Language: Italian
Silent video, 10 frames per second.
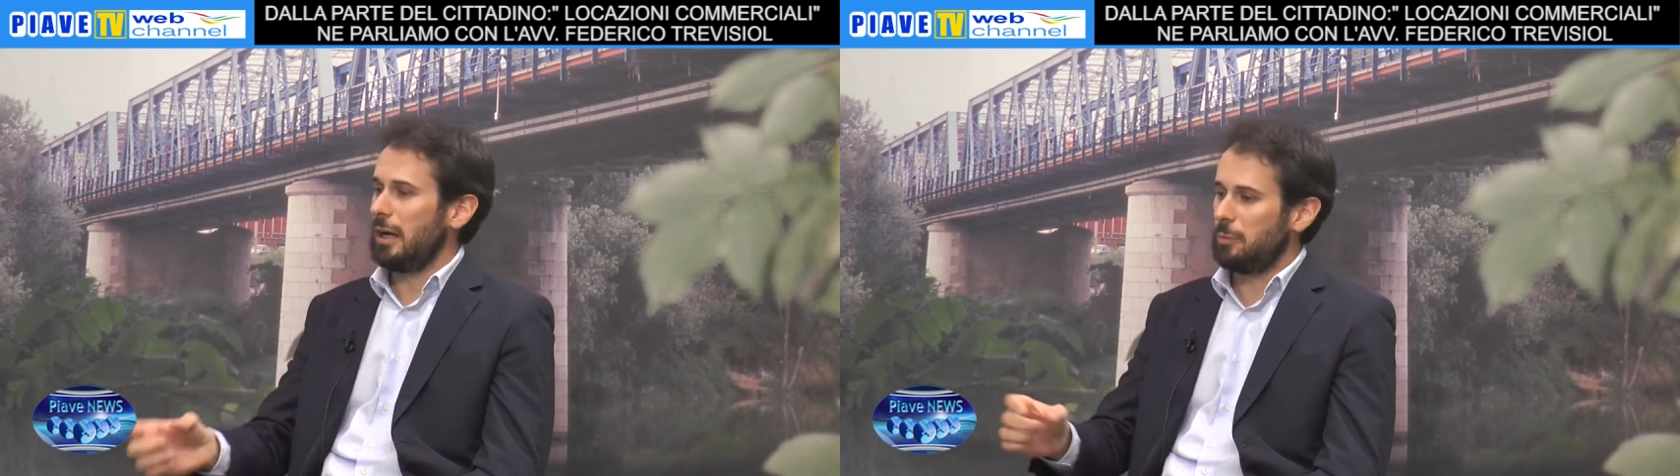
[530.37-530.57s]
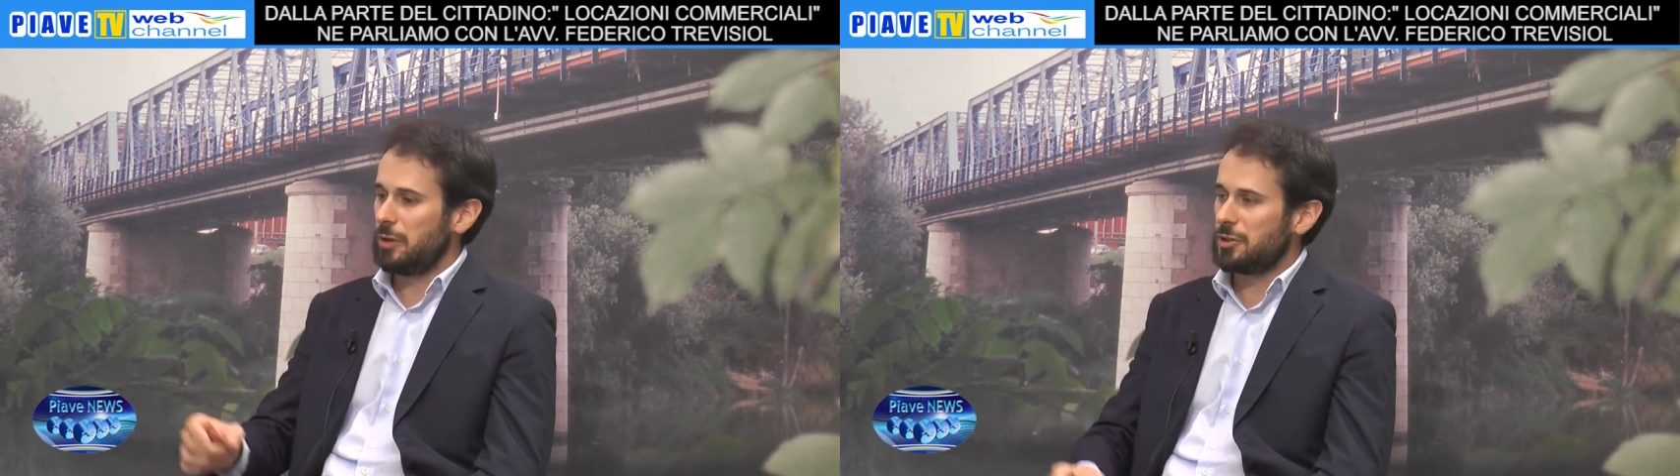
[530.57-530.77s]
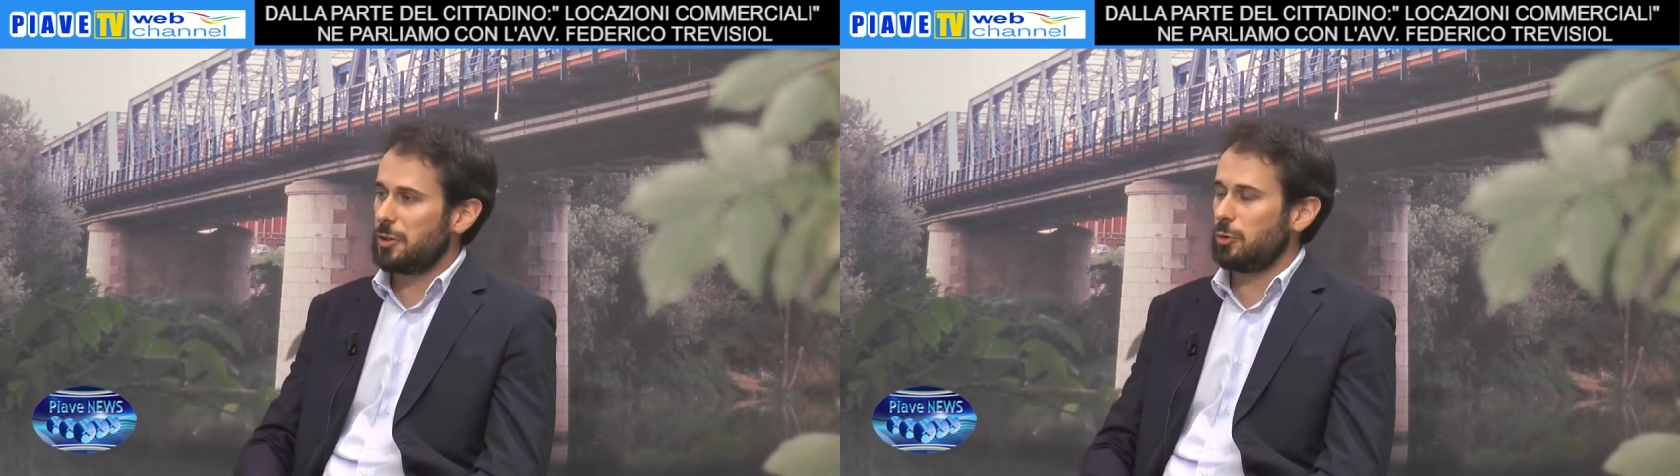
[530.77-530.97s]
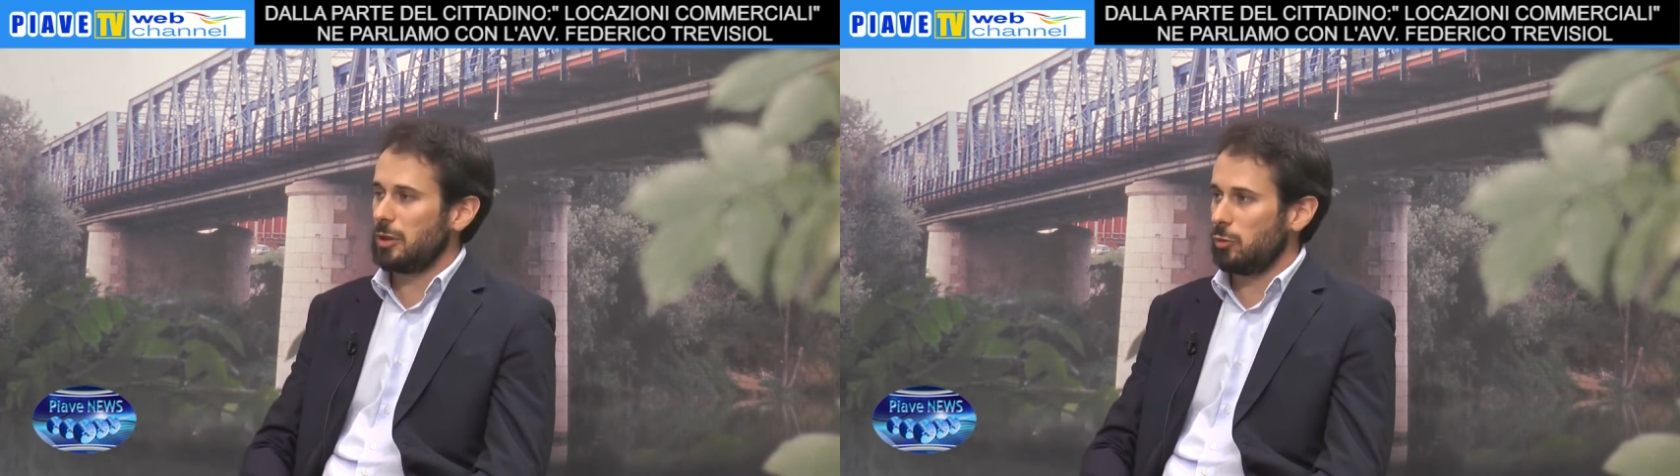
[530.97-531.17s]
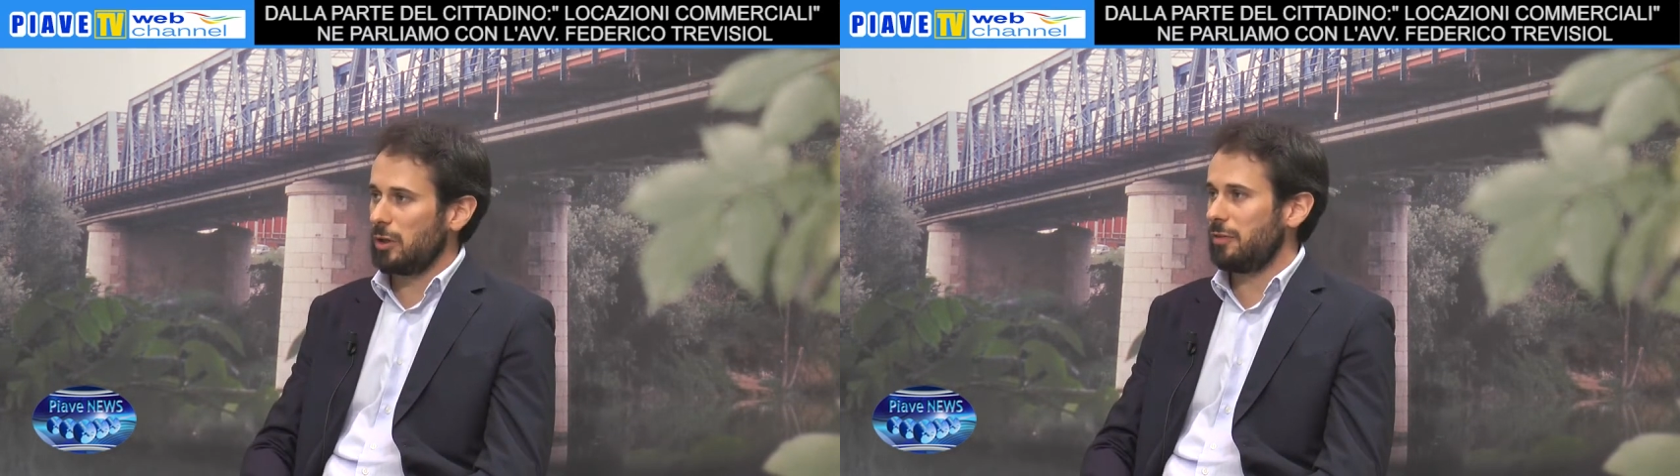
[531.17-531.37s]
al principio
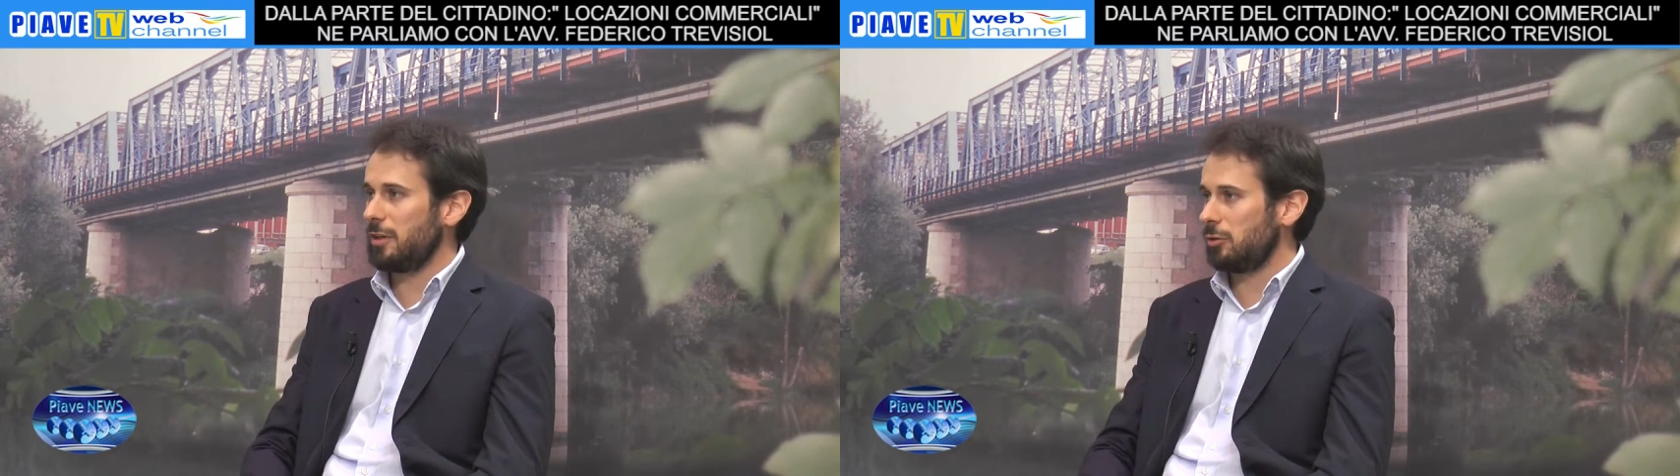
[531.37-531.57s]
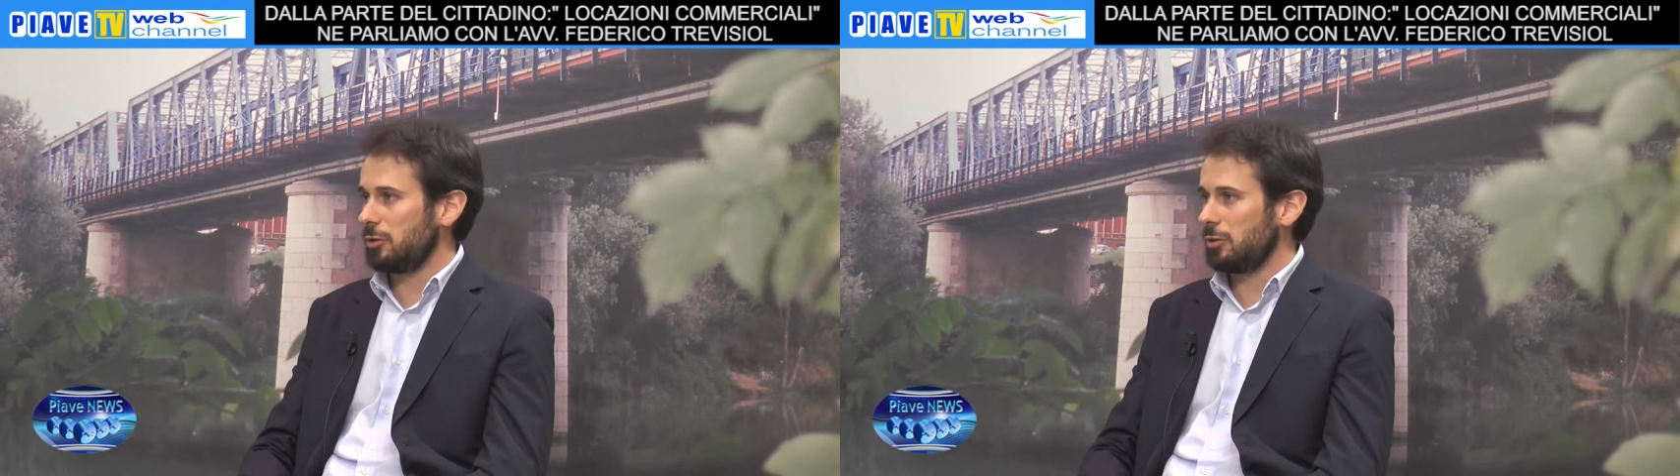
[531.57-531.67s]
della buona fede